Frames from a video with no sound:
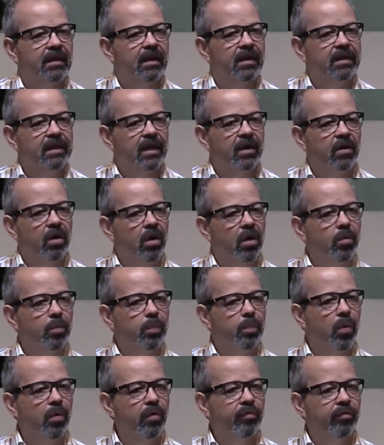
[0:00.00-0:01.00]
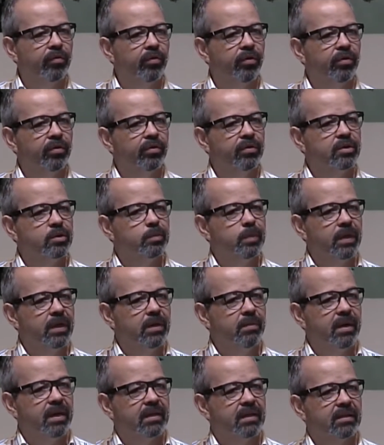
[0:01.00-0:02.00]
E agora o povo
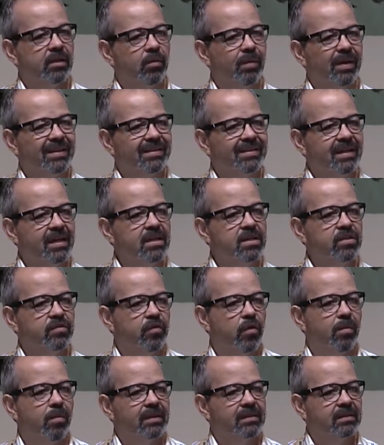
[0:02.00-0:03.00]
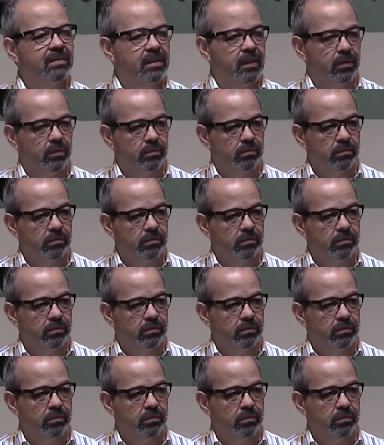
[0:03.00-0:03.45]
experimenta uma transformação